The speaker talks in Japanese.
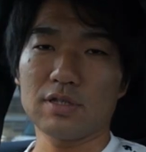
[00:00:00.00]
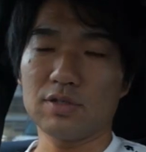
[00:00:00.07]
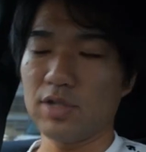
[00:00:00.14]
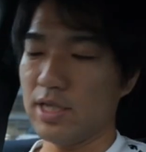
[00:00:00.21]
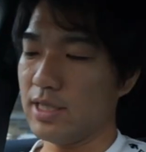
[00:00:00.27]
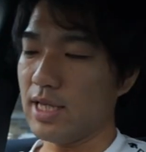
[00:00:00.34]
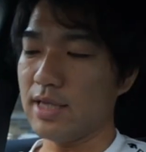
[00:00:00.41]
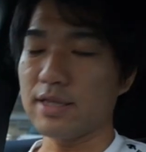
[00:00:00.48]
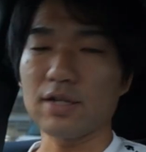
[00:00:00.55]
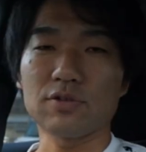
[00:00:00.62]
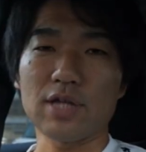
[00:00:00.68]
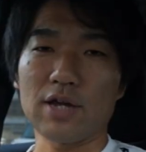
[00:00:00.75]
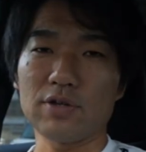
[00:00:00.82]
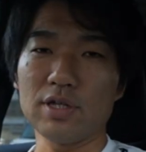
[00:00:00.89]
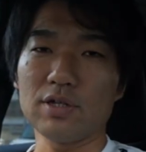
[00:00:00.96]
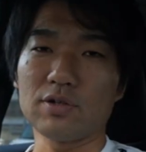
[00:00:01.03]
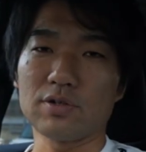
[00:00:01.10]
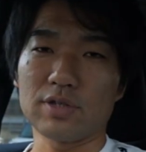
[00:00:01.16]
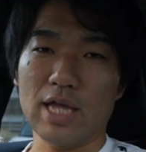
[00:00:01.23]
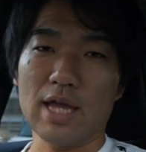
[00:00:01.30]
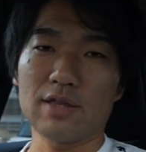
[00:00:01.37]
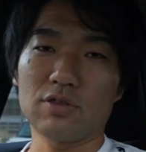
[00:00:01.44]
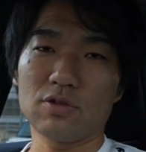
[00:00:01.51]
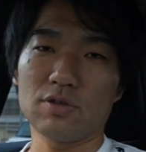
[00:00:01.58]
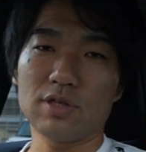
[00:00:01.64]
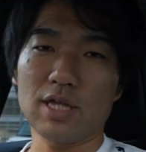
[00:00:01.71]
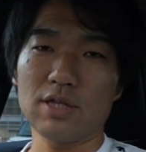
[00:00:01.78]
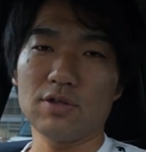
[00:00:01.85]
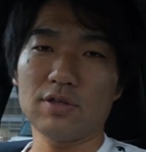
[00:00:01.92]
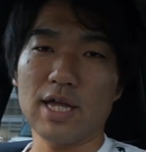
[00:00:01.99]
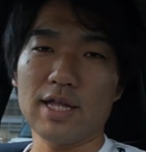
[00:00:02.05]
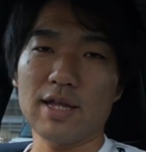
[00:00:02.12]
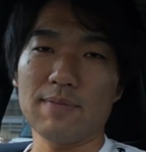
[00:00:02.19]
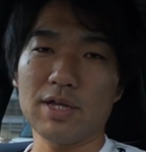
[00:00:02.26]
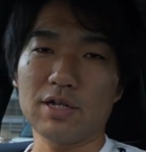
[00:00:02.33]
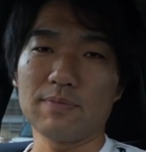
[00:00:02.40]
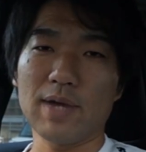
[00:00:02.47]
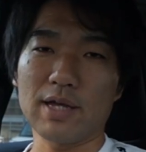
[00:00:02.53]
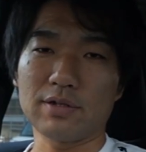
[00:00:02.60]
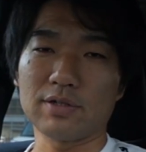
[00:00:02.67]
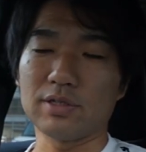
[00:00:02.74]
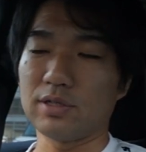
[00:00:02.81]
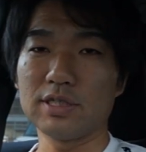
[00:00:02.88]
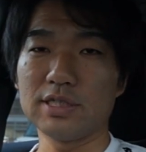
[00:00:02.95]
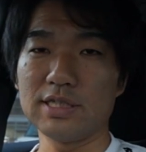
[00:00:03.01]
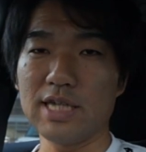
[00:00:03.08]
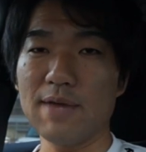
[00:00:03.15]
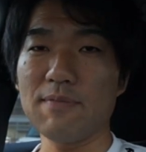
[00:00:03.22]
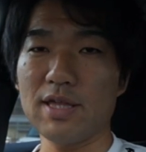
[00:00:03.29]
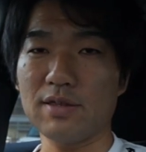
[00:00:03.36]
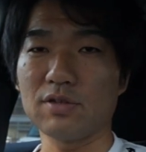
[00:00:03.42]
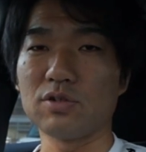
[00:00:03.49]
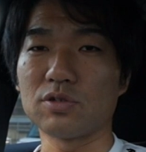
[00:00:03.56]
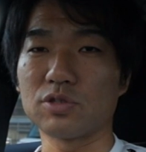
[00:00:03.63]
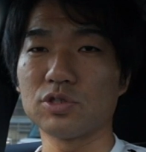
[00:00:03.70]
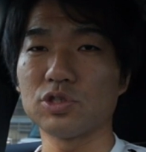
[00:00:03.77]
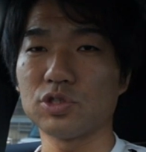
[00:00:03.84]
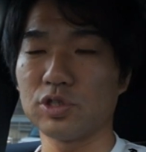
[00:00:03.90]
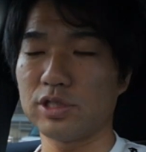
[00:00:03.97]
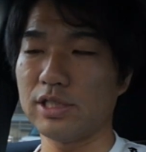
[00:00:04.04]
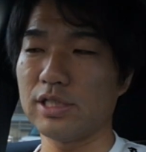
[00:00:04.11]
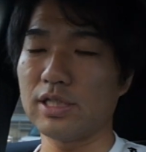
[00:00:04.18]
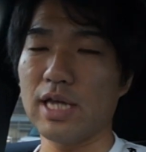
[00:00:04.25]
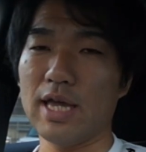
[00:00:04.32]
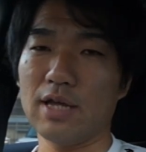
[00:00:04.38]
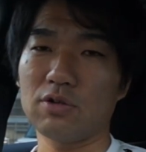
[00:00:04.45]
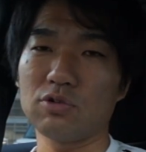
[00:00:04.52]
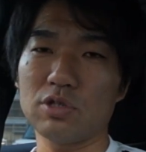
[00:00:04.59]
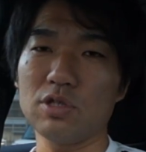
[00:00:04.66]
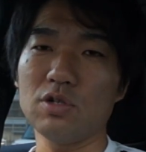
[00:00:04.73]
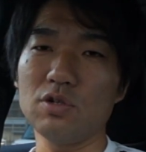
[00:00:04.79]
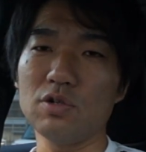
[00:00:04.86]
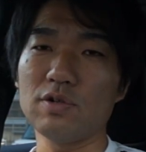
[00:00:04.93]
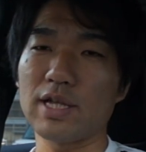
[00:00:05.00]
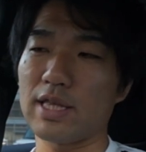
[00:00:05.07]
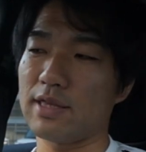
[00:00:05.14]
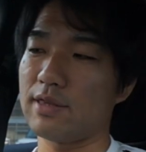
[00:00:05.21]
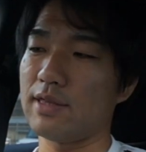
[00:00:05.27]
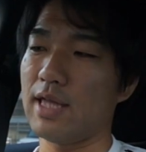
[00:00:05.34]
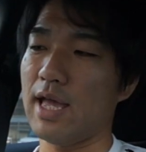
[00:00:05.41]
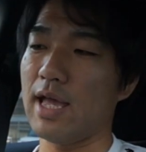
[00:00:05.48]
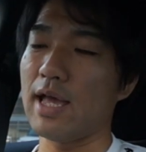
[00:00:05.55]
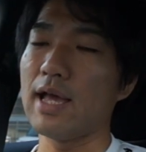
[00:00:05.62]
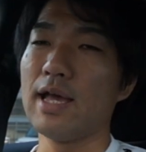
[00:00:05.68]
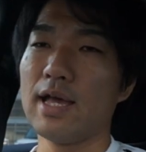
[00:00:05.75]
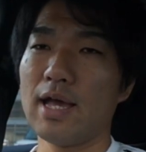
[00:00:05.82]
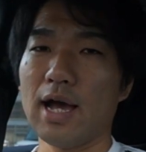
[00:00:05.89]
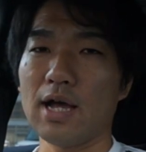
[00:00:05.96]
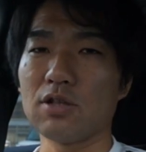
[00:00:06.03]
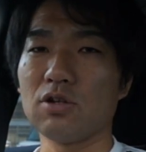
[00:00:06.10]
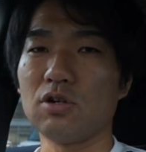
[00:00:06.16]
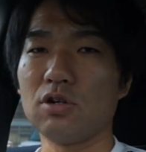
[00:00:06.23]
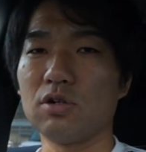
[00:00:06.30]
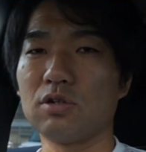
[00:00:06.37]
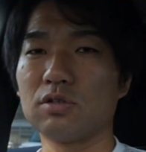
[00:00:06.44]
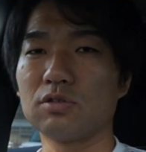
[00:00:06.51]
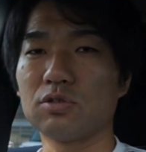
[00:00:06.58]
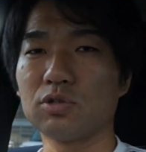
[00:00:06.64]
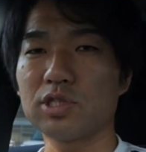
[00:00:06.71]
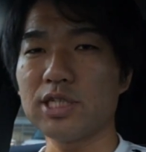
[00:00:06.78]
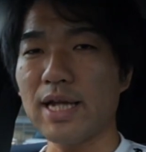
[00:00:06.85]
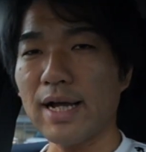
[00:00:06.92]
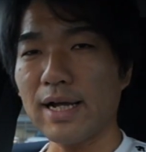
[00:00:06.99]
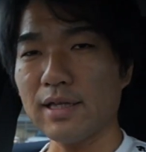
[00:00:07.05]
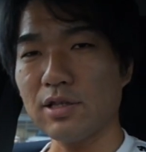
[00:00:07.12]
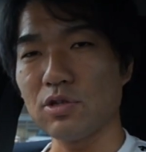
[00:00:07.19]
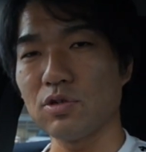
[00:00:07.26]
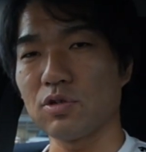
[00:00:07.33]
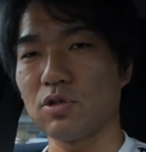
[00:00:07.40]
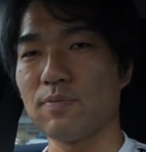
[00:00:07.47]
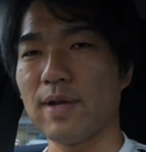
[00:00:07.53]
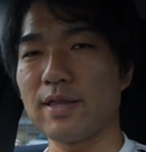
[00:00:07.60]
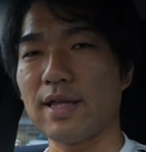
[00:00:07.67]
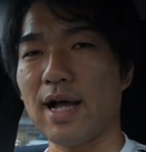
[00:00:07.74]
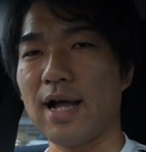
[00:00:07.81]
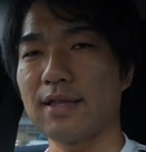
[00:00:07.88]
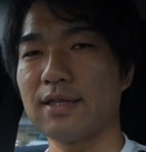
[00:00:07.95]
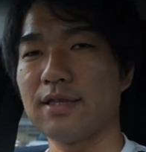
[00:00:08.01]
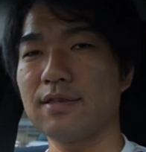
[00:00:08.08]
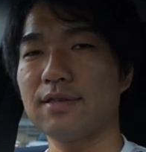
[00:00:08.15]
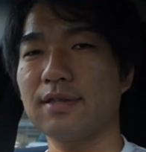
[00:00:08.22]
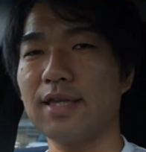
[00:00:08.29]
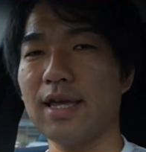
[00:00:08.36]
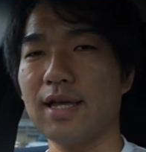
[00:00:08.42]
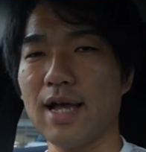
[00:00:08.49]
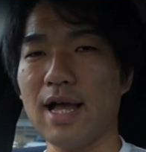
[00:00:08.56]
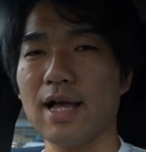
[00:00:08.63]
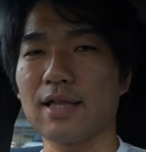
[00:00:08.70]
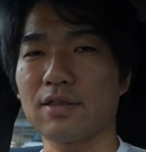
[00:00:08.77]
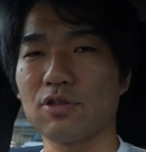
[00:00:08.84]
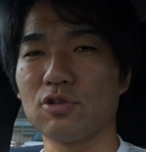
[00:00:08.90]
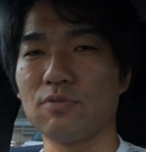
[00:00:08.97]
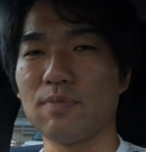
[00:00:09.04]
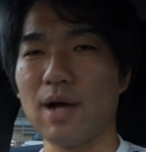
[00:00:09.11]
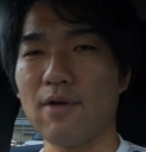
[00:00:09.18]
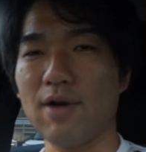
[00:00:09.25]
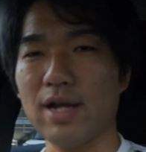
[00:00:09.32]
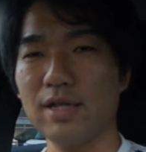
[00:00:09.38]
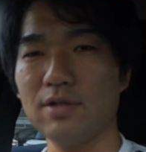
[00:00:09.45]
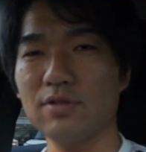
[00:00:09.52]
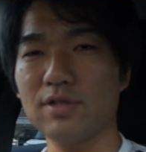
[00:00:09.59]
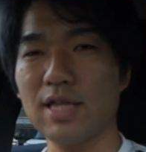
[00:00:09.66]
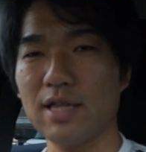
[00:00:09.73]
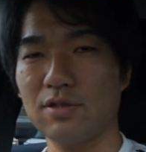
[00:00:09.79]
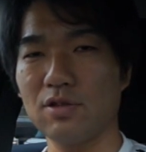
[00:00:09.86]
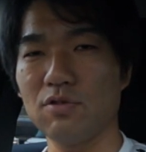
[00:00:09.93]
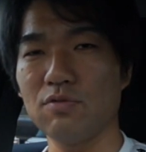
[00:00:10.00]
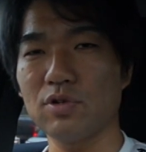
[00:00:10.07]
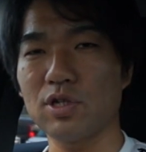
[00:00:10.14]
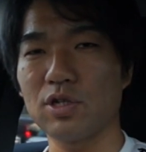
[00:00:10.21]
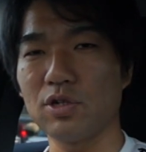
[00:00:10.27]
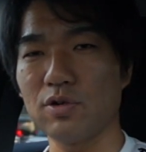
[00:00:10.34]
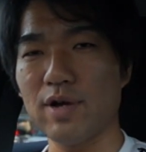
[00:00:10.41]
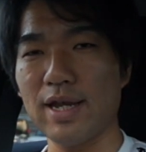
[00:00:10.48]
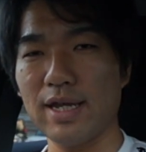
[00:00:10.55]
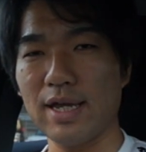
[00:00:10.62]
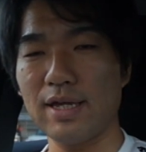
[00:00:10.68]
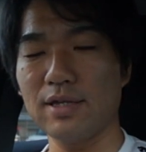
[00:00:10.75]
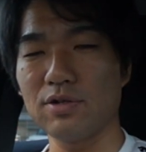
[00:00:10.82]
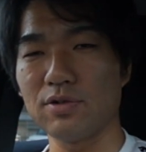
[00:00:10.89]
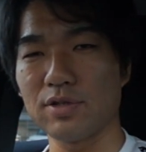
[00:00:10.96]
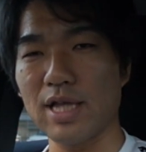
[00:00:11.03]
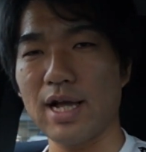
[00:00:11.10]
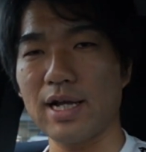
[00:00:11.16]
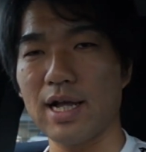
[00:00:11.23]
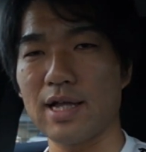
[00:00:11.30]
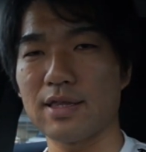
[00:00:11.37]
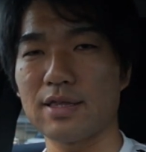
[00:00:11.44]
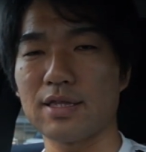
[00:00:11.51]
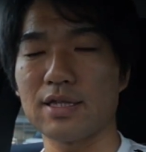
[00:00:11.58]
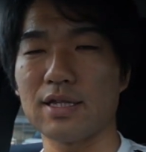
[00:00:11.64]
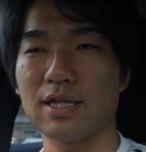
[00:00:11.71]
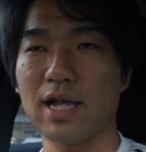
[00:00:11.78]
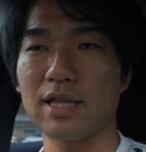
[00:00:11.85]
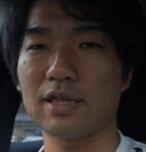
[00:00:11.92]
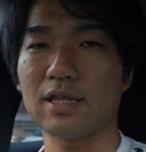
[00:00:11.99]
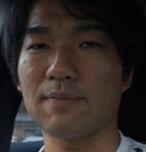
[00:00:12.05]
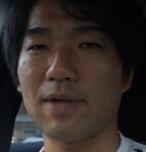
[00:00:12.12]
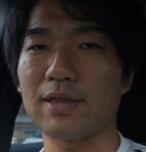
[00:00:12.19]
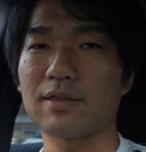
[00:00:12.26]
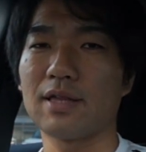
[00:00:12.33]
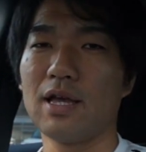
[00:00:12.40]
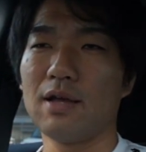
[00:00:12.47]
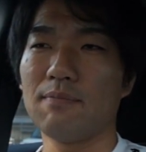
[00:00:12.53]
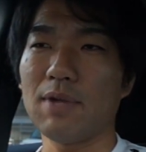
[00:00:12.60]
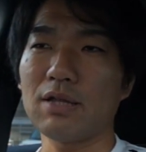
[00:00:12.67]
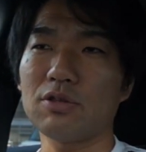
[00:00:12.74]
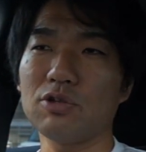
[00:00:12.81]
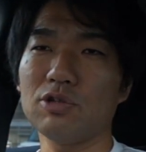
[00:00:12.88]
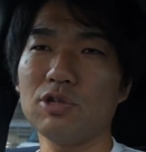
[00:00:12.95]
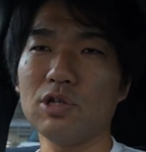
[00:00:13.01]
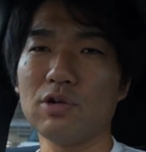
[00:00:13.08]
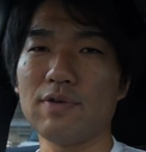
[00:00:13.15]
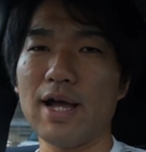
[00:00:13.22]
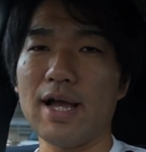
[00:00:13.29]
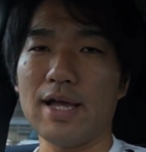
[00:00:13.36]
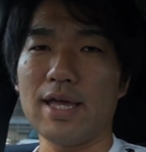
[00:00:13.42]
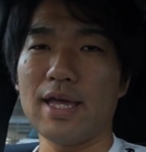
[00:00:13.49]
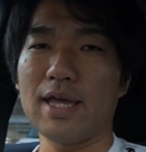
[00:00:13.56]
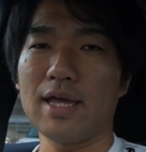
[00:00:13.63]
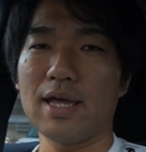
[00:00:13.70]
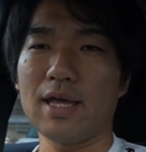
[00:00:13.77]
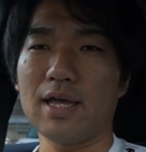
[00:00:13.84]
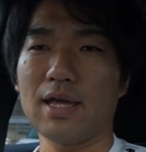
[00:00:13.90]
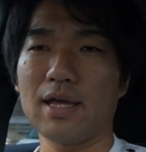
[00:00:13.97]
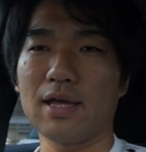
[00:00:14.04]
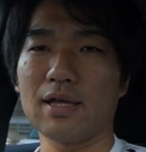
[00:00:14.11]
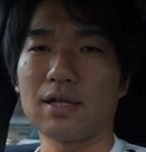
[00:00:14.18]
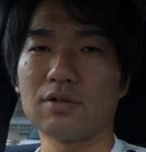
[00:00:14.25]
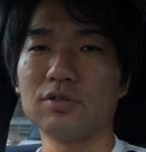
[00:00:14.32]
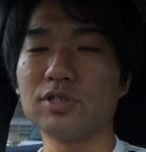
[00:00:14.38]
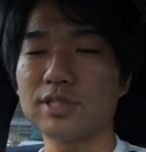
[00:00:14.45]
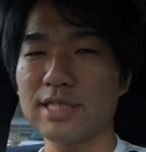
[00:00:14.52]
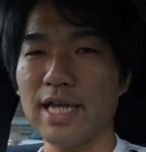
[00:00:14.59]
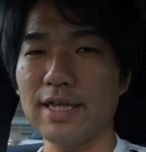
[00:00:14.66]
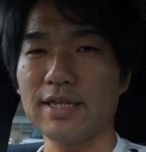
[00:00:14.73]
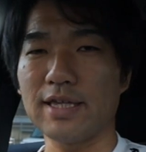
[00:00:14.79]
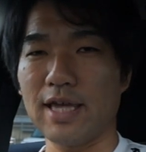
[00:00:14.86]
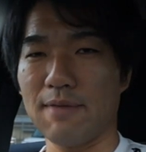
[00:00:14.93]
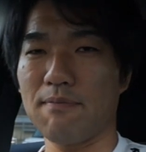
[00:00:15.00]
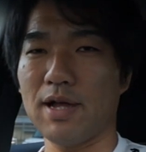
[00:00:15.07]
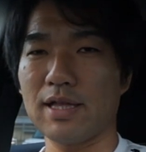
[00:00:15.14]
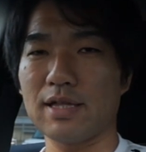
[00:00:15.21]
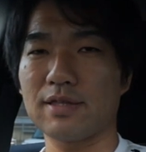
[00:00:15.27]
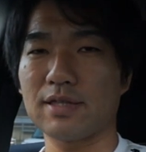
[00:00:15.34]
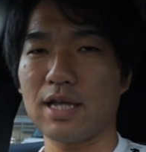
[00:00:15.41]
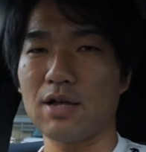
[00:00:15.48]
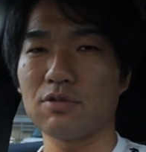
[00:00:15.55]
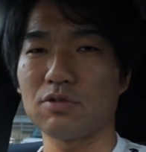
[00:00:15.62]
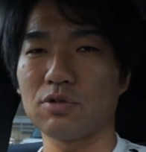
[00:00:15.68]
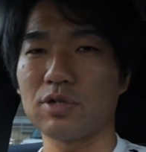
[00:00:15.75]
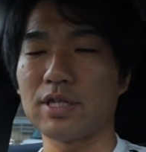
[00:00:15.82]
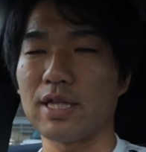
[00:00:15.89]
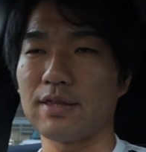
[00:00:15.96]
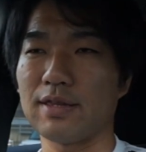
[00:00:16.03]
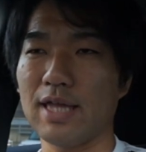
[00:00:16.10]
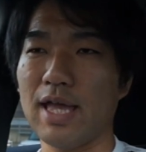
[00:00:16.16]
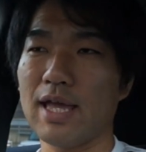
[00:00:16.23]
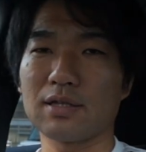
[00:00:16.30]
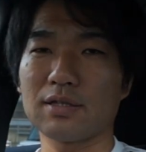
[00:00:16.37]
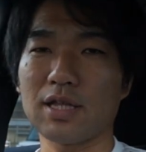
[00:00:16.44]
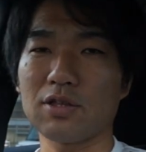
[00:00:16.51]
それに対してこのアルニコのね、純正のダイナミックマイク、EMS61、えー、こっちの方はですね、あの、どちらかというと、まず味付けが、その周りの雑音を拾わないような感じになってます。まあ、というのは、えー、うるさい現場で使うときですね。